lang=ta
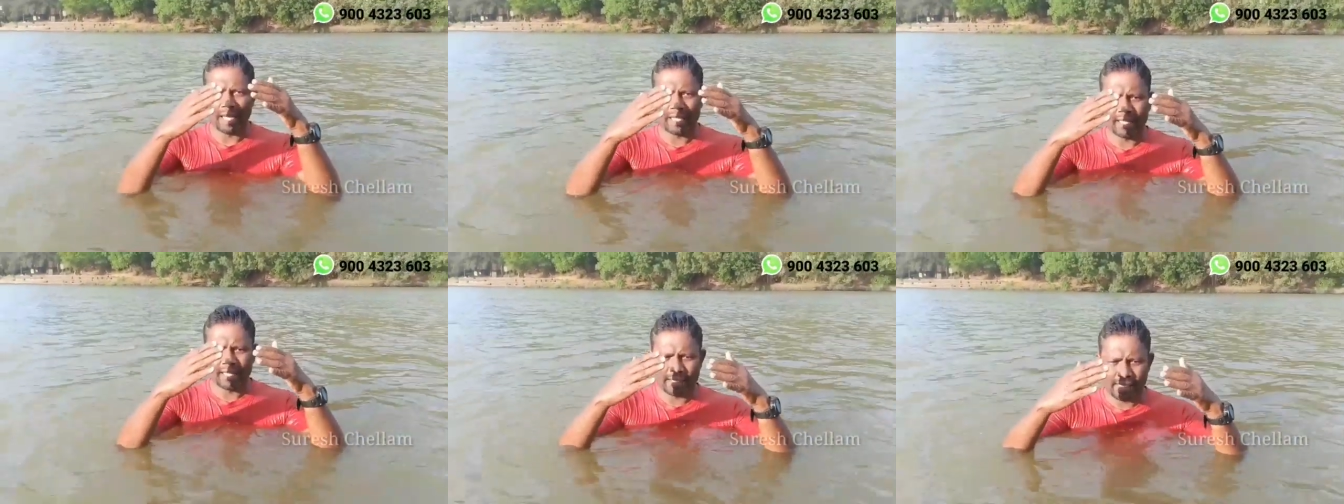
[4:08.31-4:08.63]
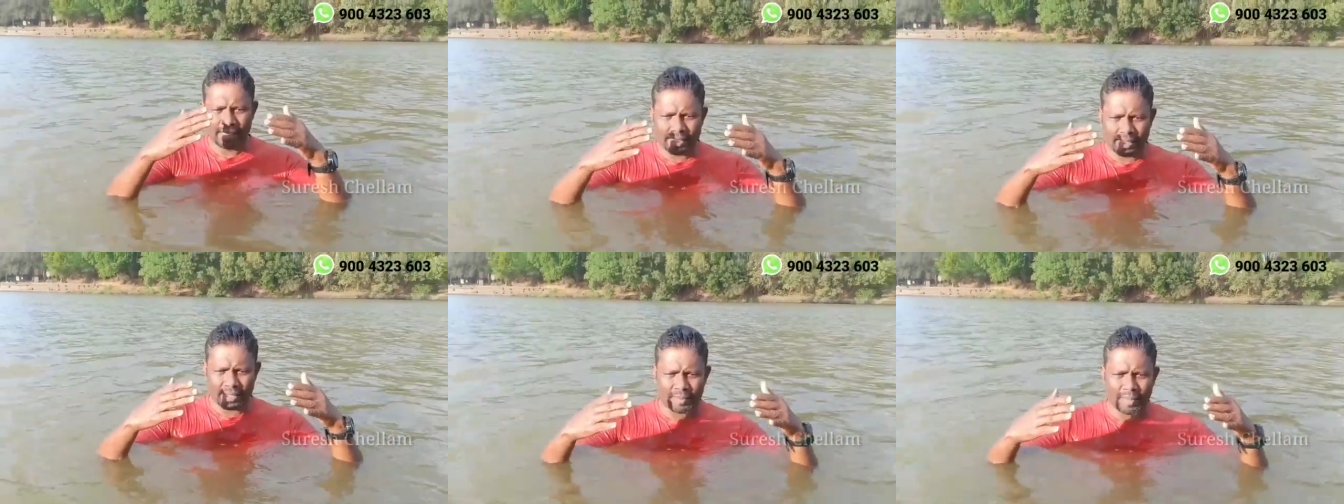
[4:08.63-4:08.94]
அந்த
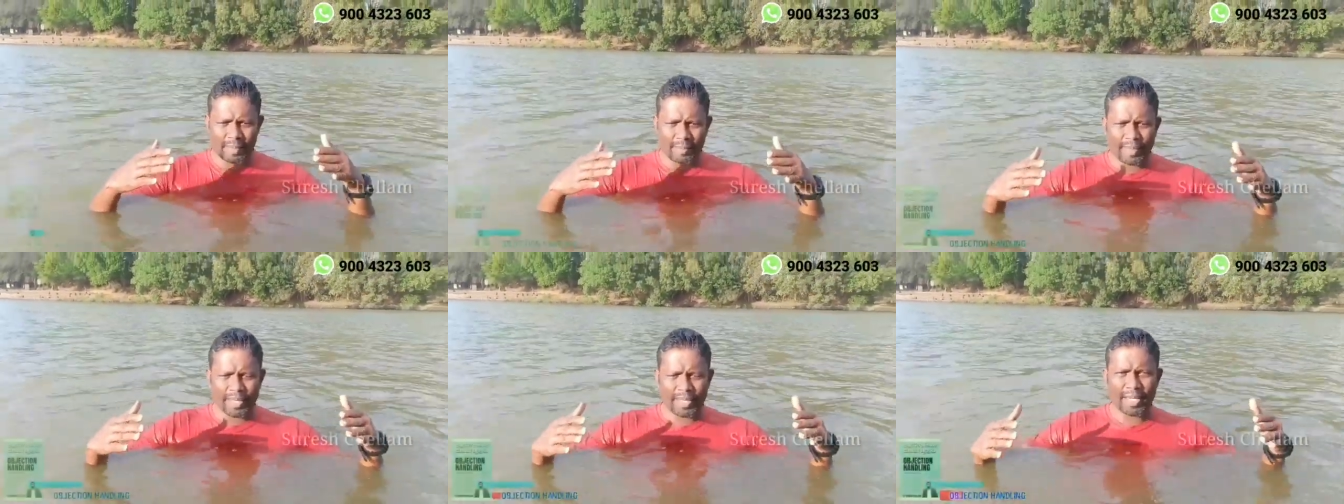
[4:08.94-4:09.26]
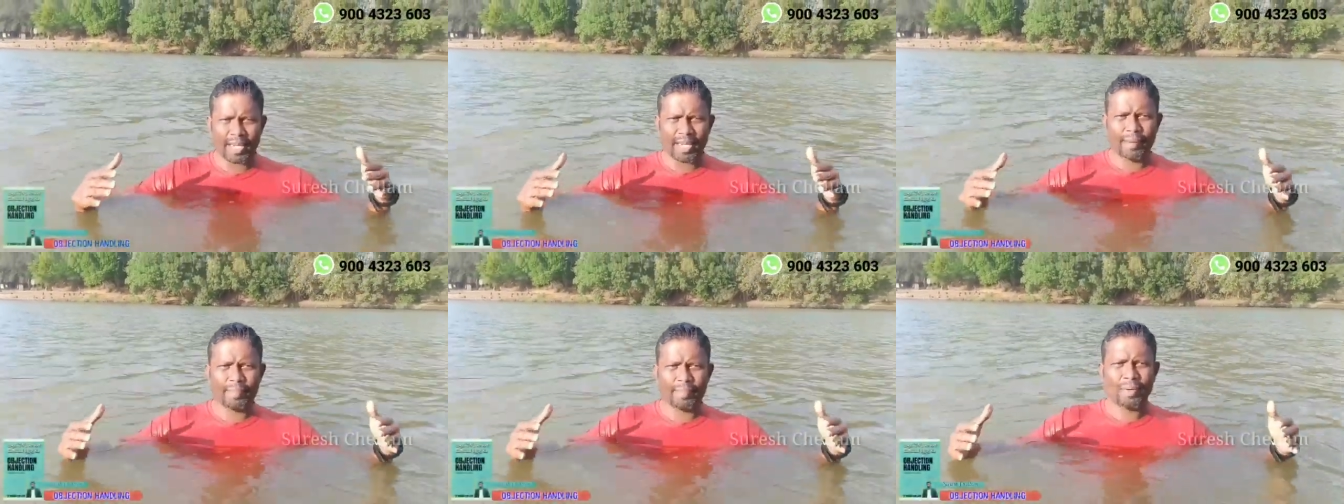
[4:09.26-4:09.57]
சிஸ்டம் எப்படி
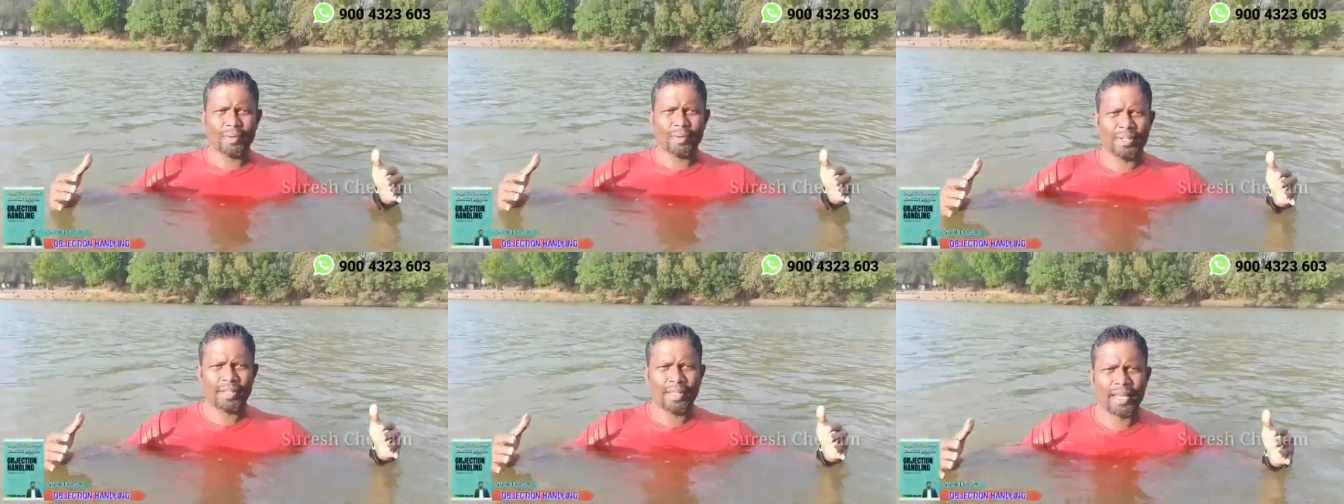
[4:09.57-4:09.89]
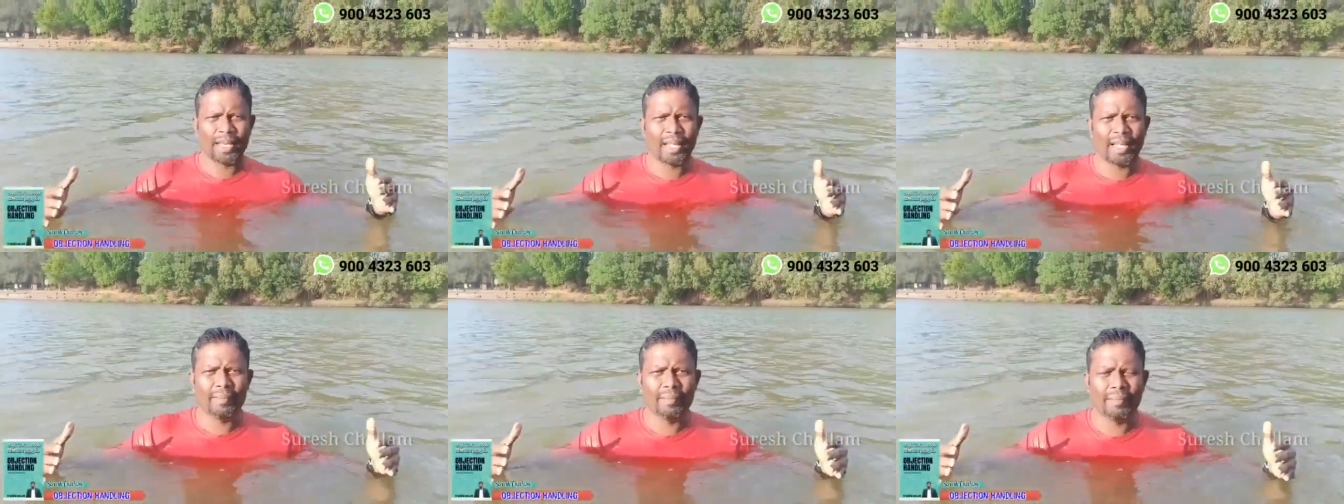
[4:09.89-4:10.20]
கிரியேட் பண்ணணும்னு
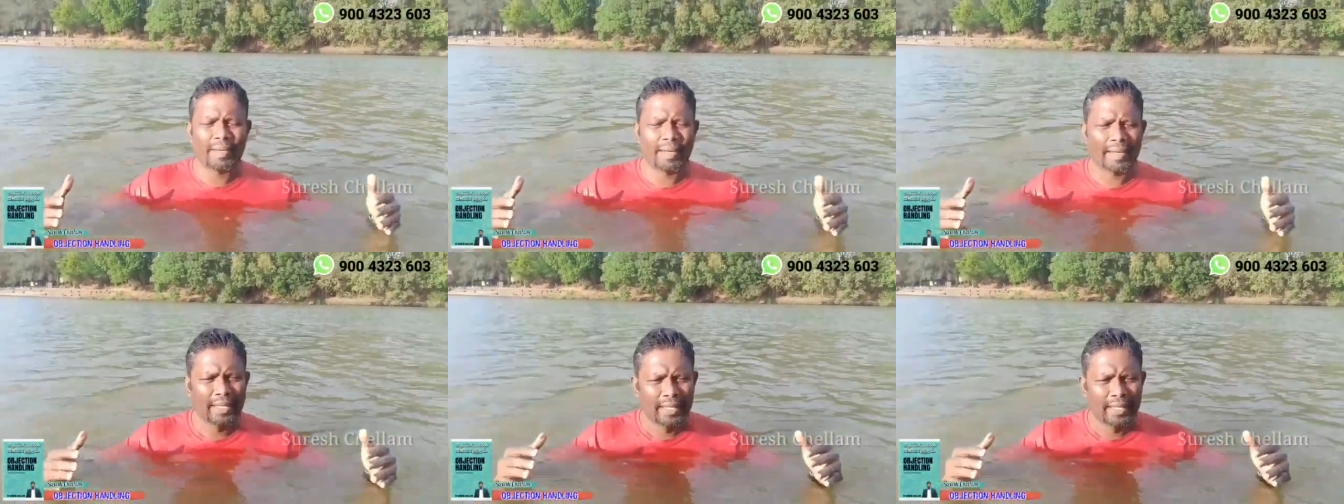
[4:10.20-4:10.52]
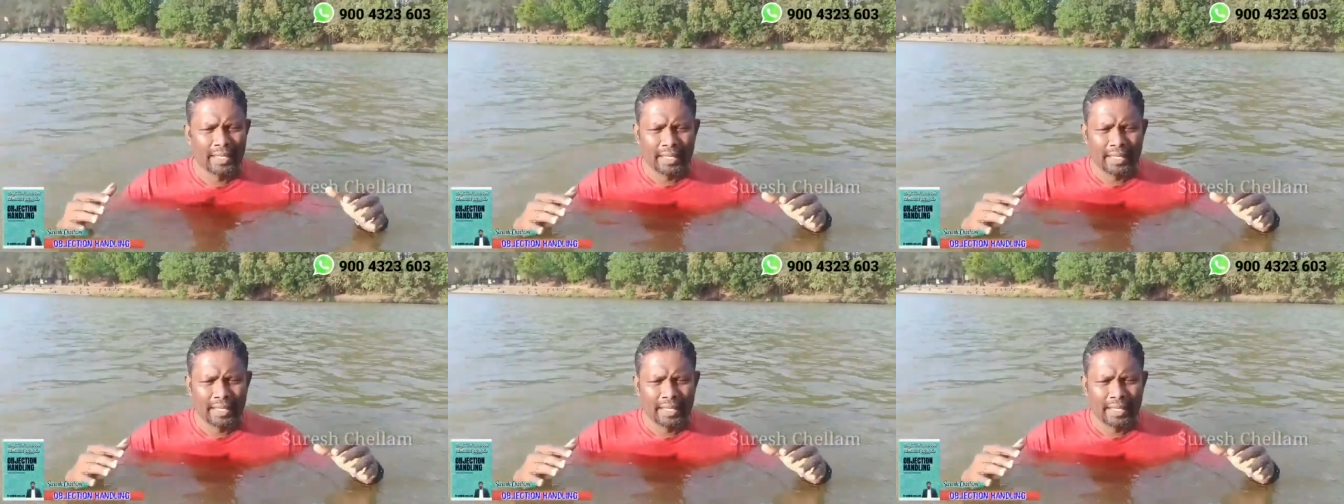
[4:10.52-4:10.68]
தெரியாமல்